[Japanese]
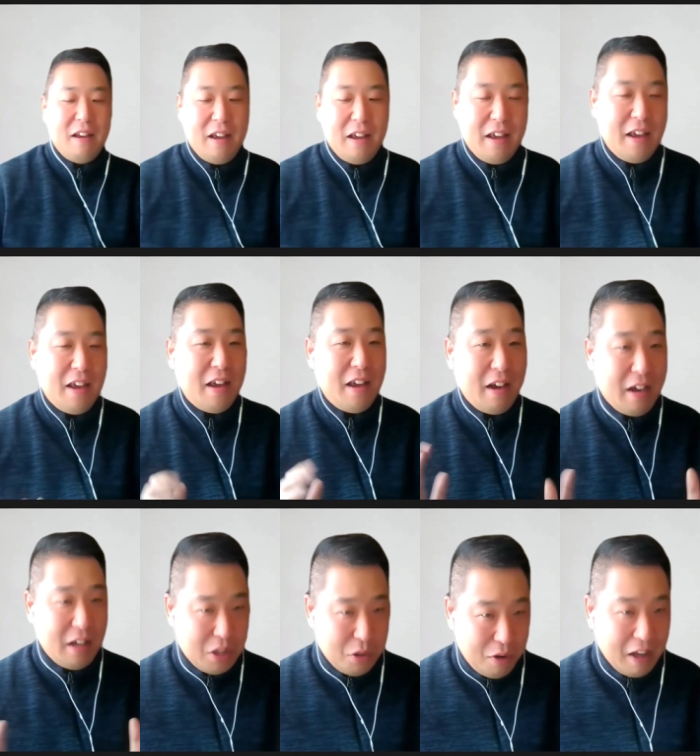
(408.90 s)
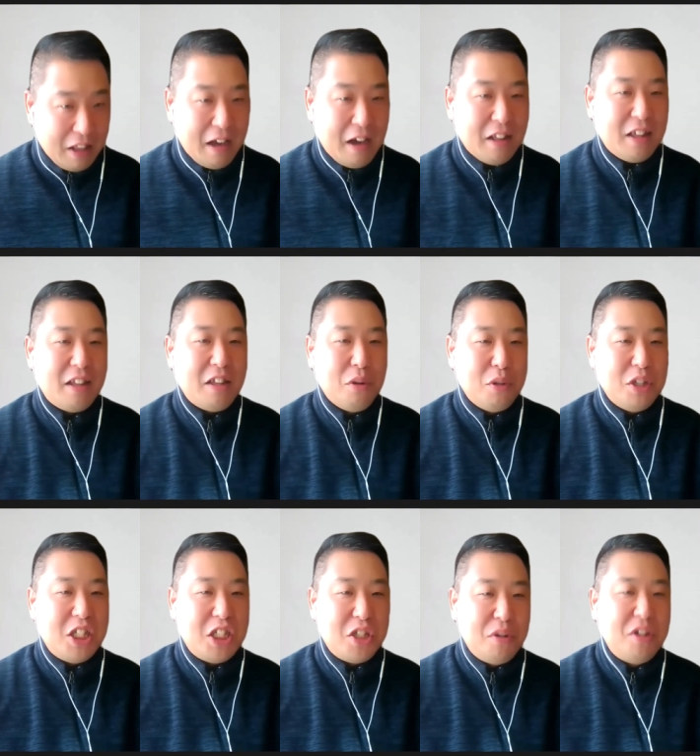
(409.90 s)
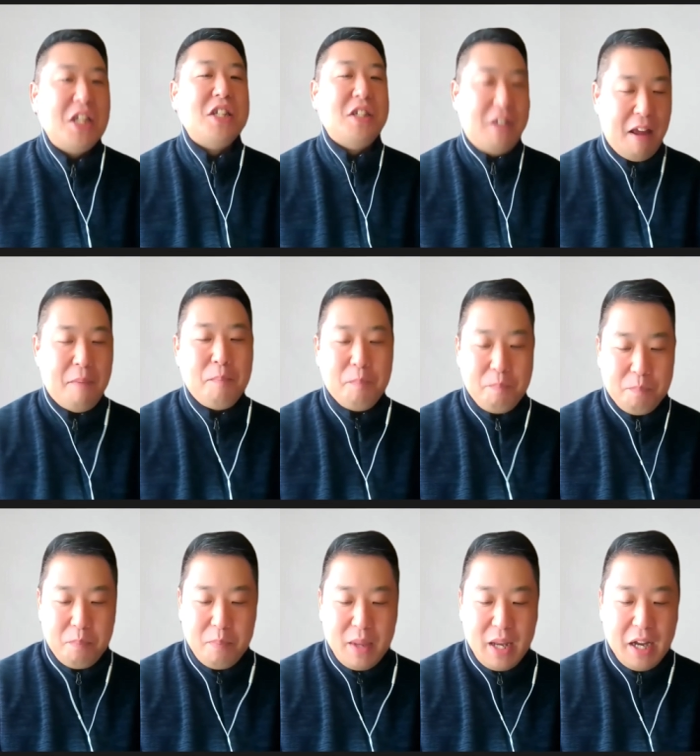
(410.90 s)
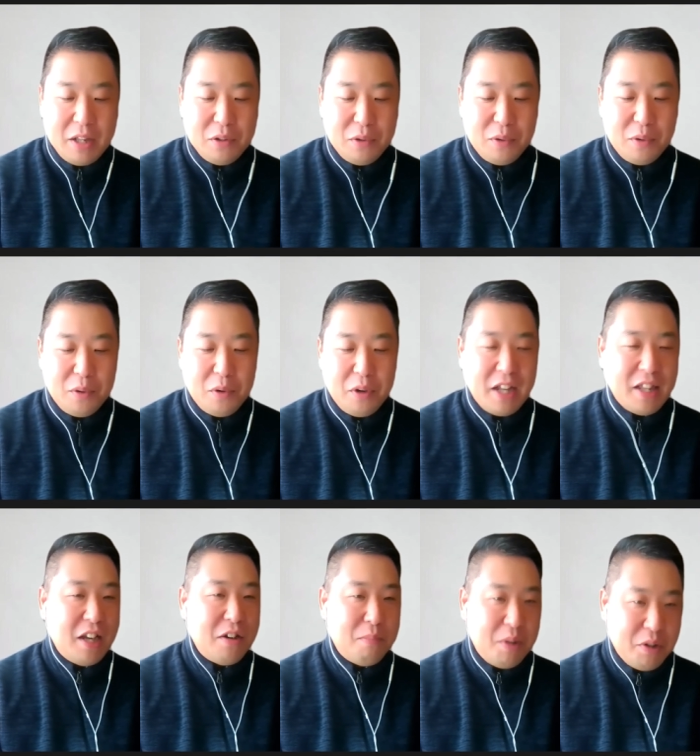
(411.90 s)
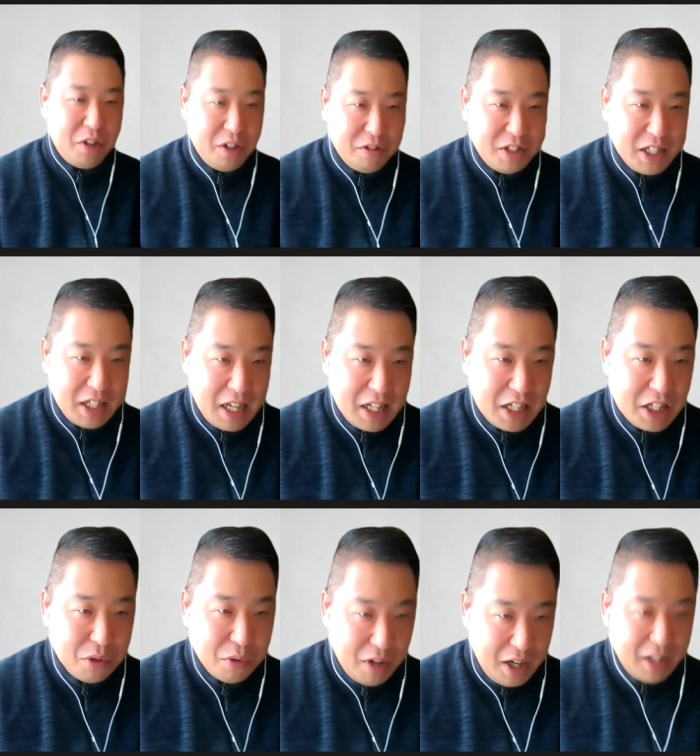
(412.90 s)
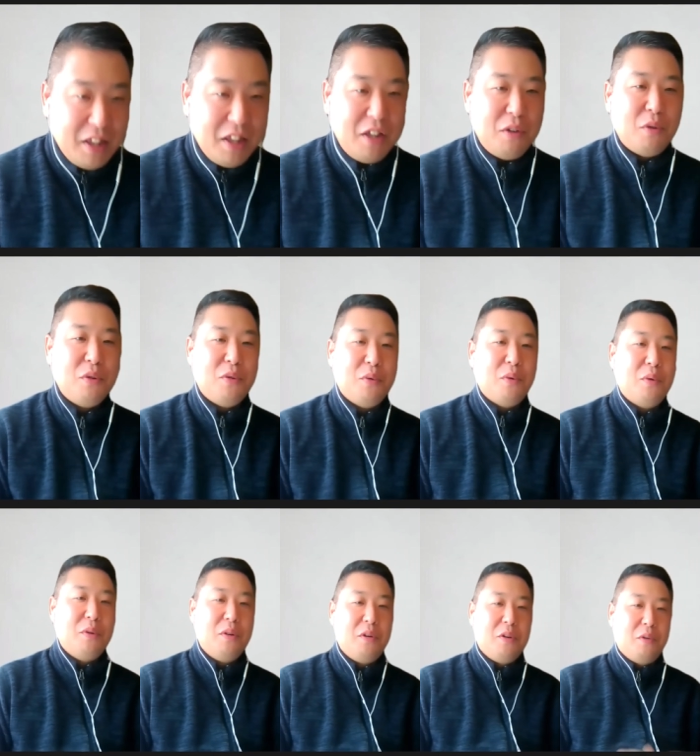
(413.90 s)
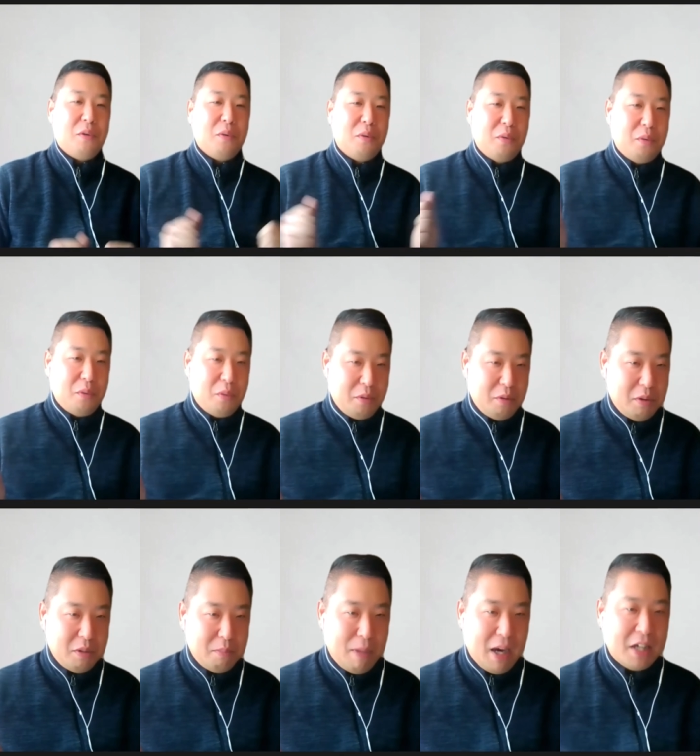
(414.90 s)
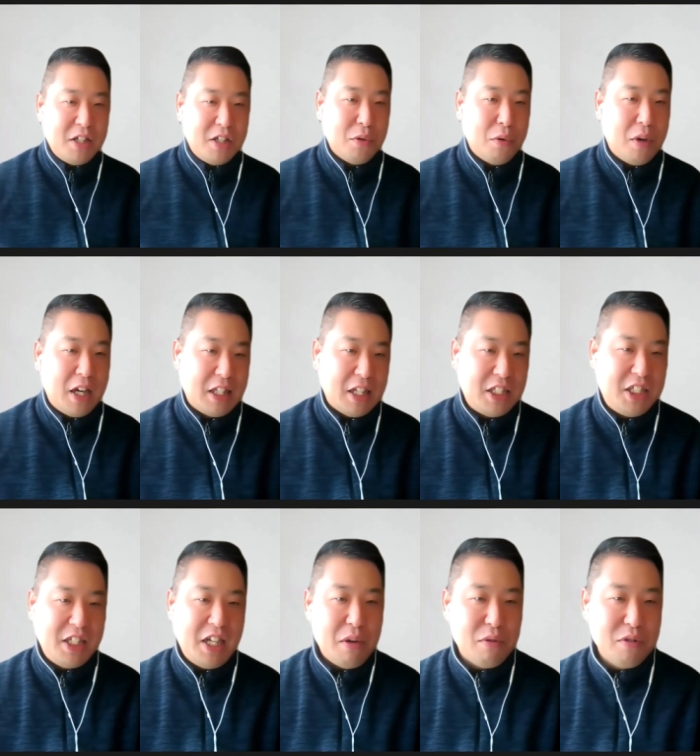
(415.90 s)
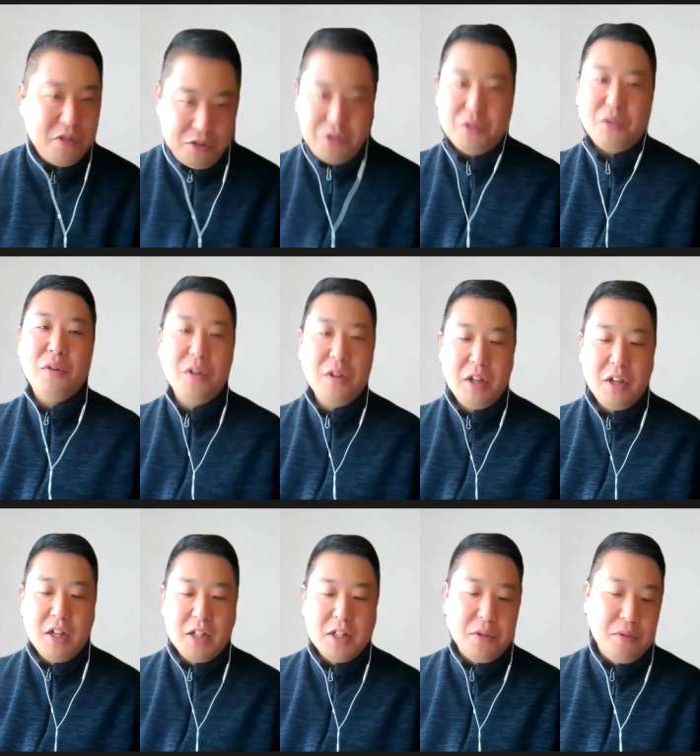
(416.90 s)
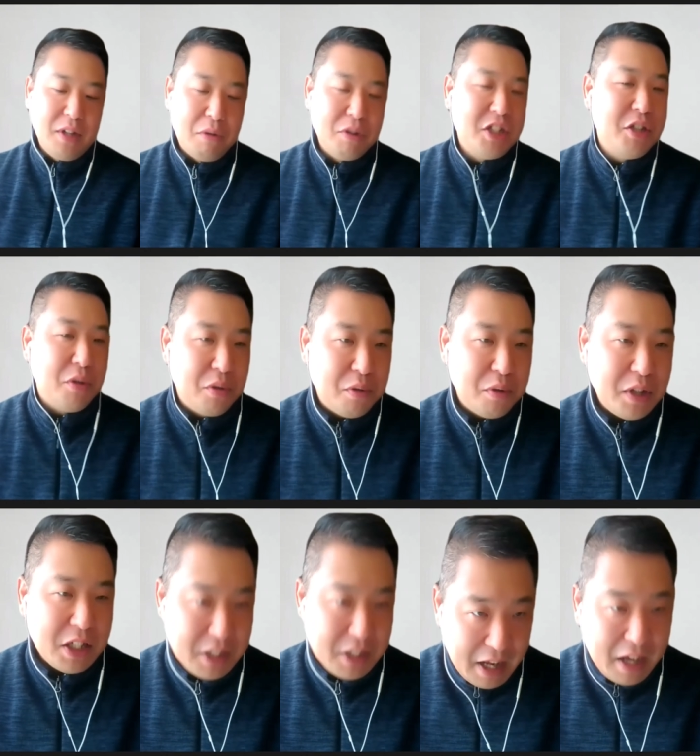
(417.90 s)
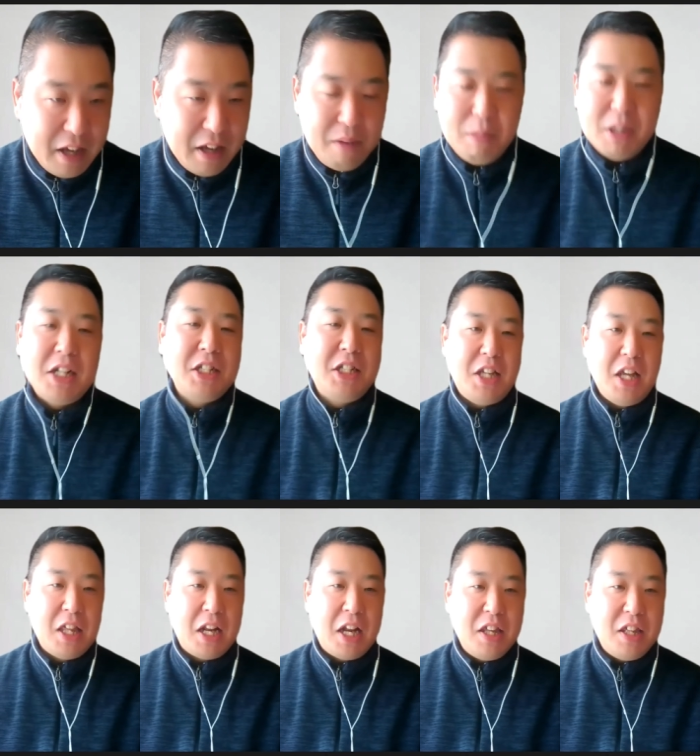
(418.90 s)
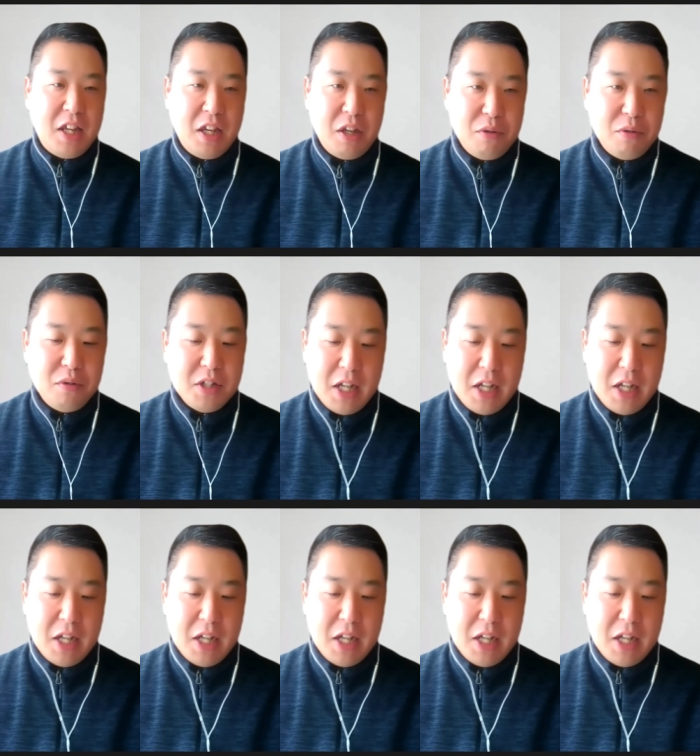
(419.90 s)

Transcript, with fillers: えー、そういう方々と一緒にですねあのこうやったらうまくいくんじゃないでしょうかっていうことをこう伴走型支援をするとそんなお仕事をですね今させていただいている最